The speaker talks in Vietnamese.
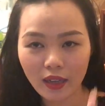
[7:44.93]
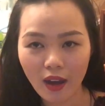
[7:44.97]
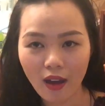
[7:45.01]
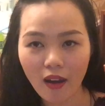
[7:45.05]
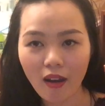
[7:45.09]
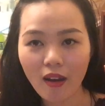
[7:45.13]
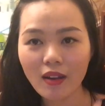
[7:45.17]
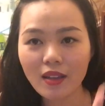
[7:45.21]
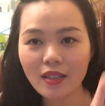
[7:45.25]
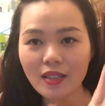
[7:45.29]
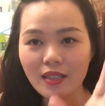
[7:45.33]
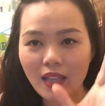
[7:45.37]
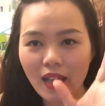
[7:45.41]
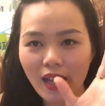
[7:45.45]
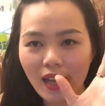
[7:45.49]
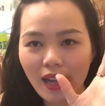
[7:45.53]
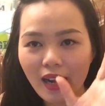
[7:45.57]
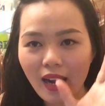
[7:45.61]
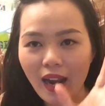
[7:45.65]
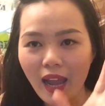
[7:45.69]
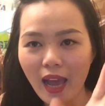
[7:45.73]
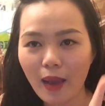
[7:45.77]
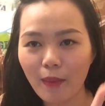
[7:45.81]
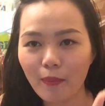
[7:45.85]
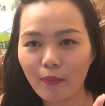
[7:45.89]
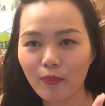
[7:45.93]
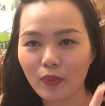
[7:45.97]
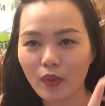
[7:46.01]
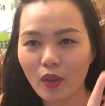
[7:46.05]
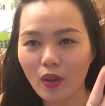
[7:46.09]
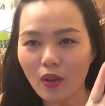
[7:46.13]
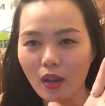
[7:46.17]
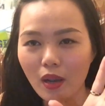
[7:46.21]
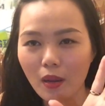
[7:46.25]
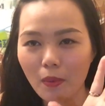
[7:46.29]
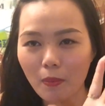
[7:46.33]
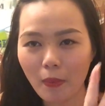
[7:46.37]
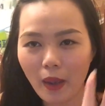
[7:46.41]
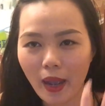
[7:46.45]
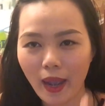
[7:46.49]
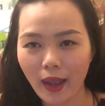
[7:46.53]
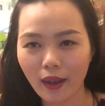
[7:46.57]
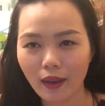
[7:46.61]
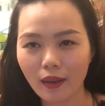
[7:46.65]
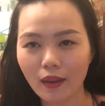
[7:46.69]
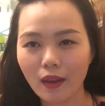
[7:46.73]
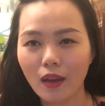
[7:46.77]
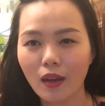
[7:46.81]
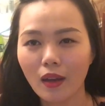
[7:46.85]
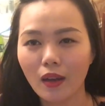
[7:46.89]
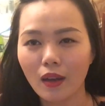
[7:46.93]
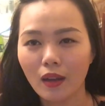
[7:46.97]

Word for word: đó sẽ làm cho các bạn